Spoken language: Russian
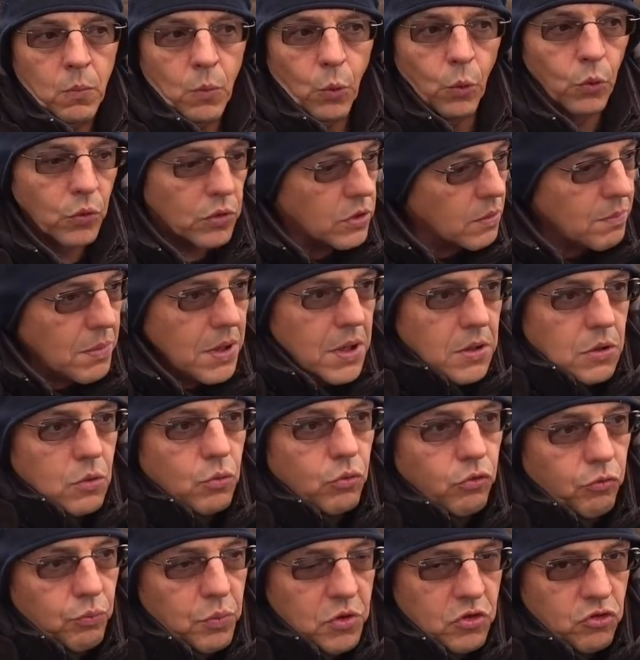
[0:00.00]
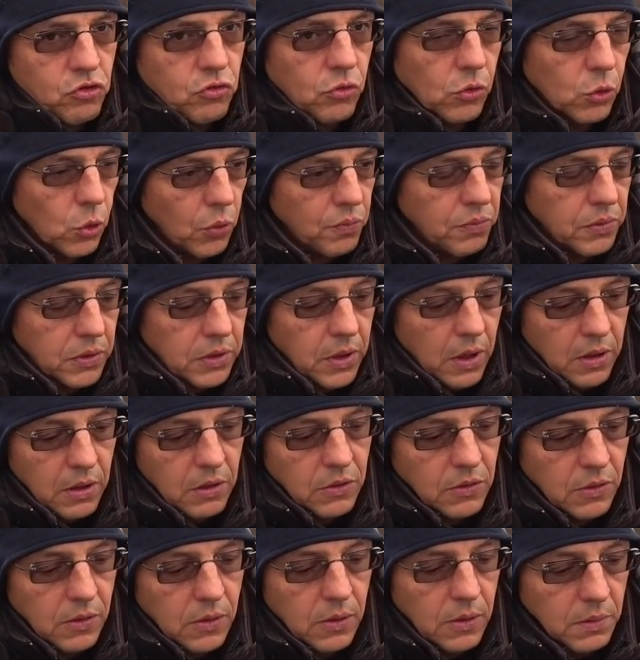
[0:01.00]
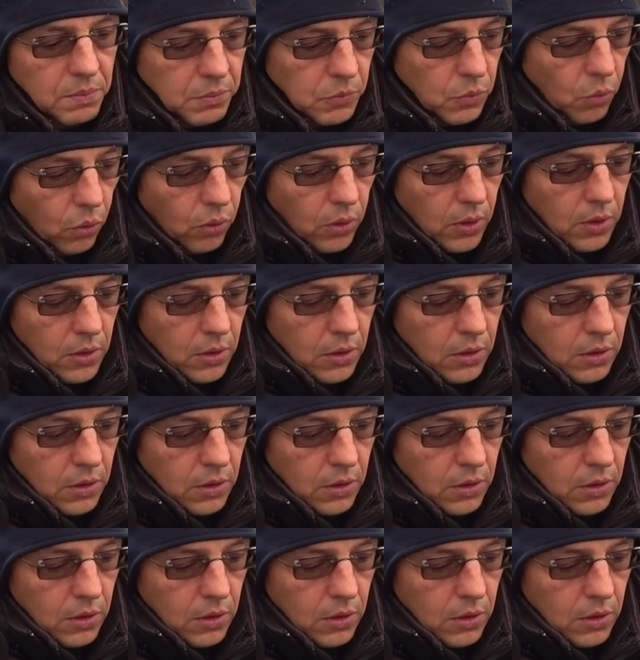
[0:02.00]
он не менее успешно ловит на это колебло.